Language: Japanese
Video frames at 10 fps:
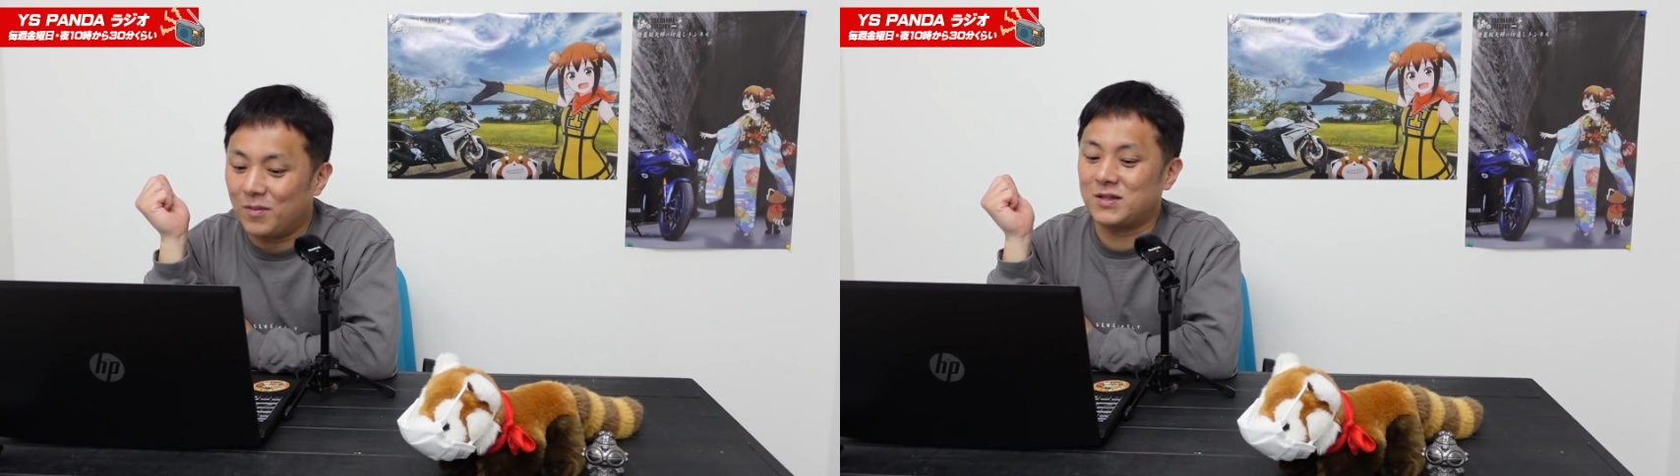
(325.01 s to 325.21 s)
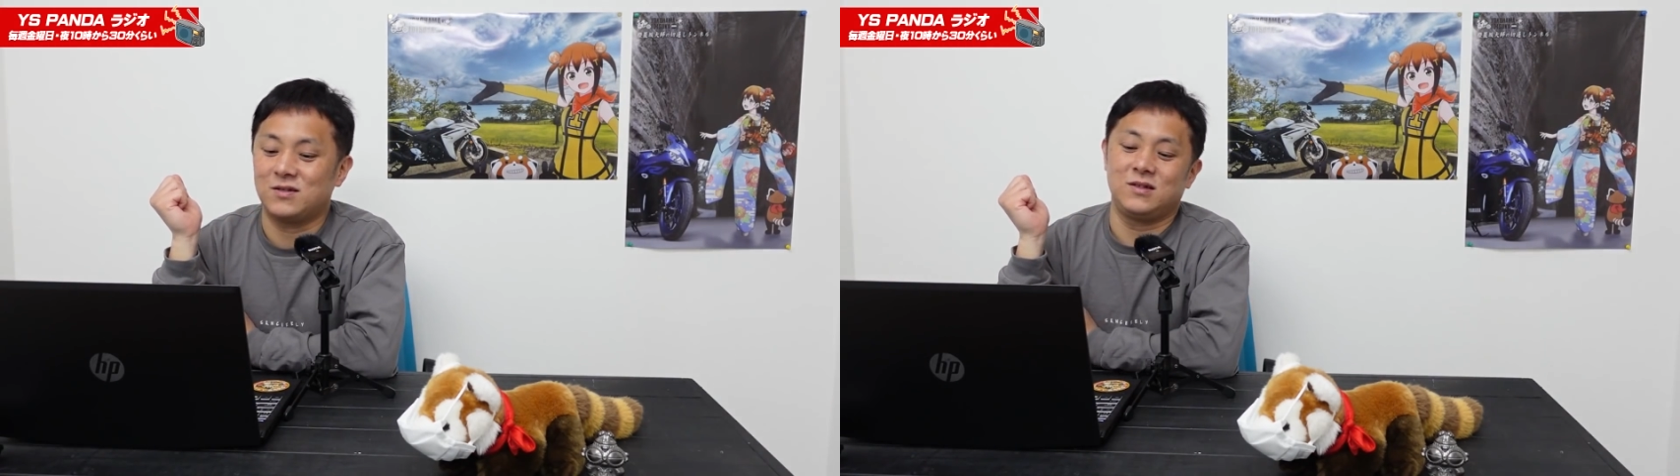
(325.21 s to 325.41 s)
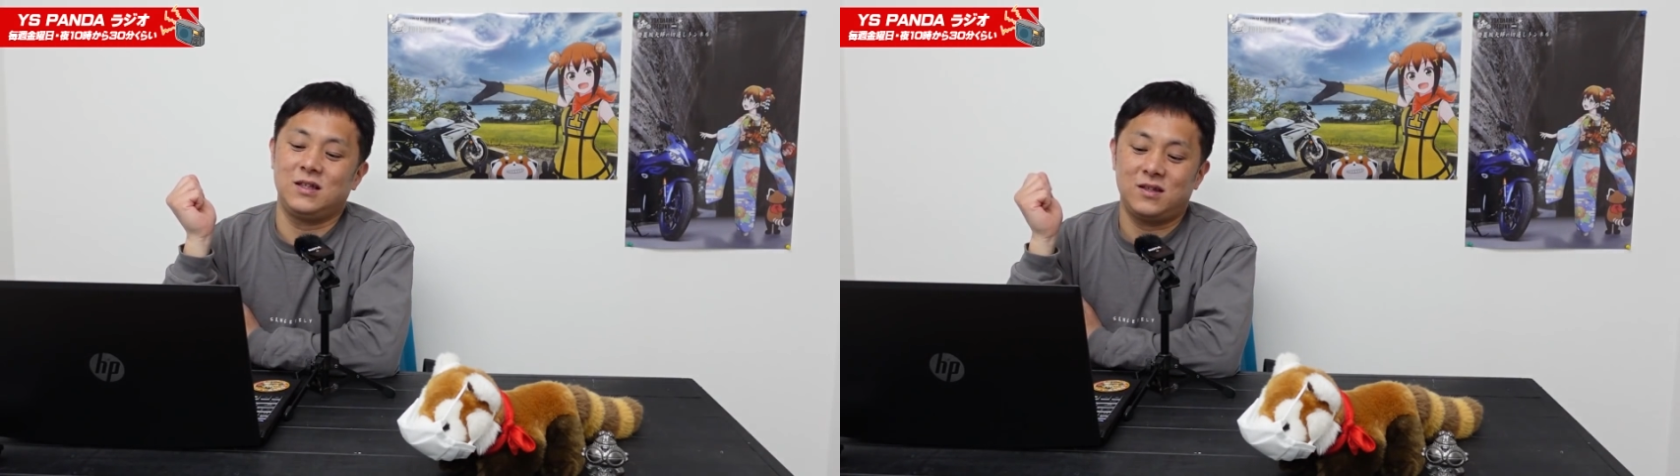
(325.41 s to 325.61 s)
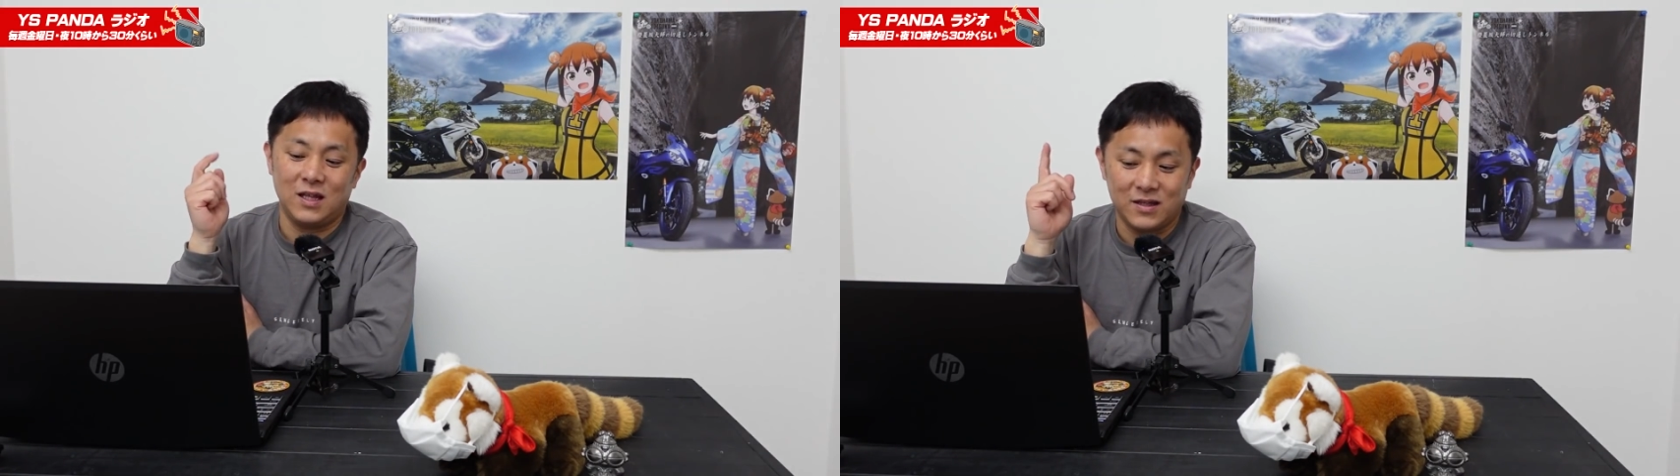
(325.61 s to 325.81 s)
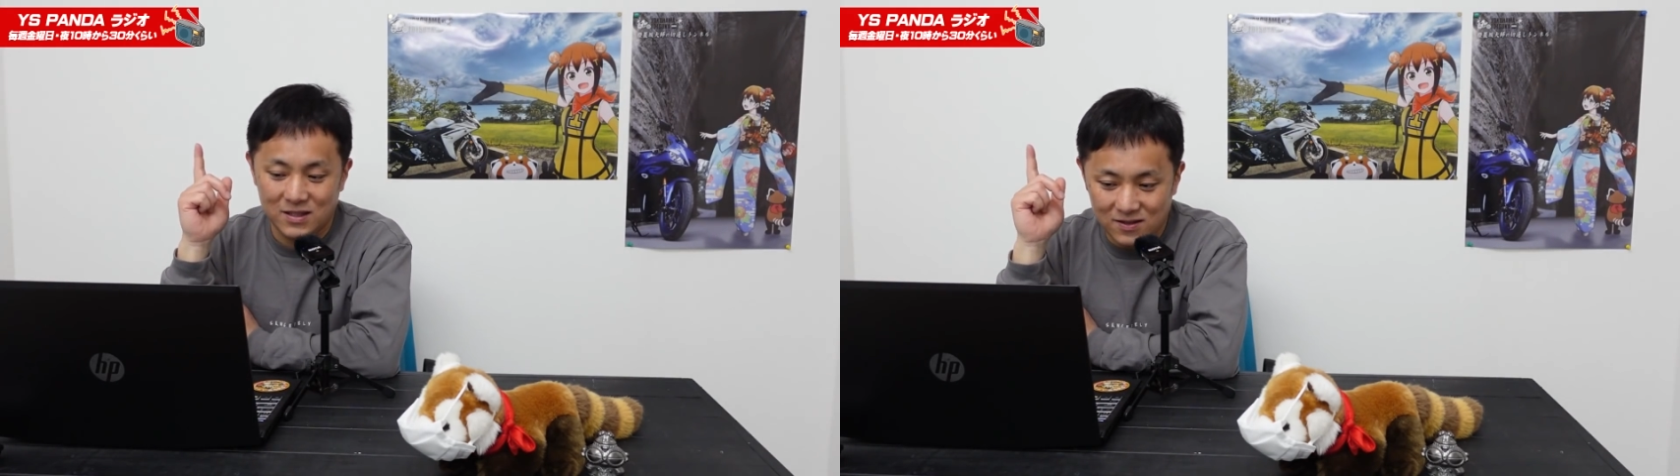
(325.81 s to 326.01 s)
うのがまず1
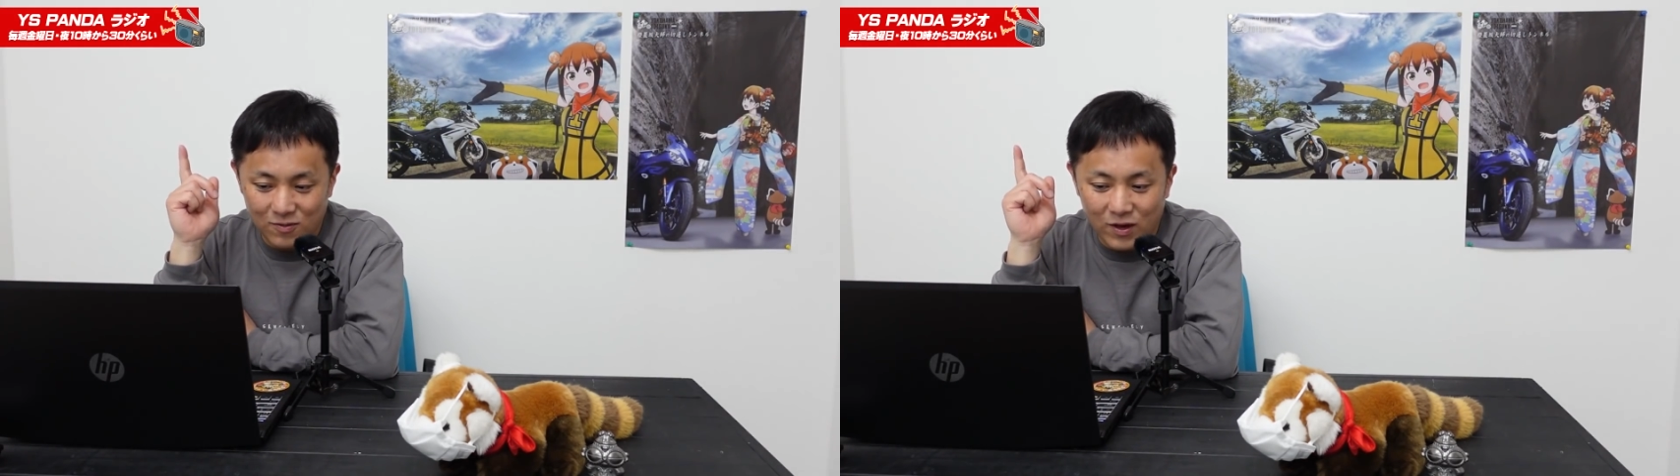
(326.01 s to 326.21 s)
点です。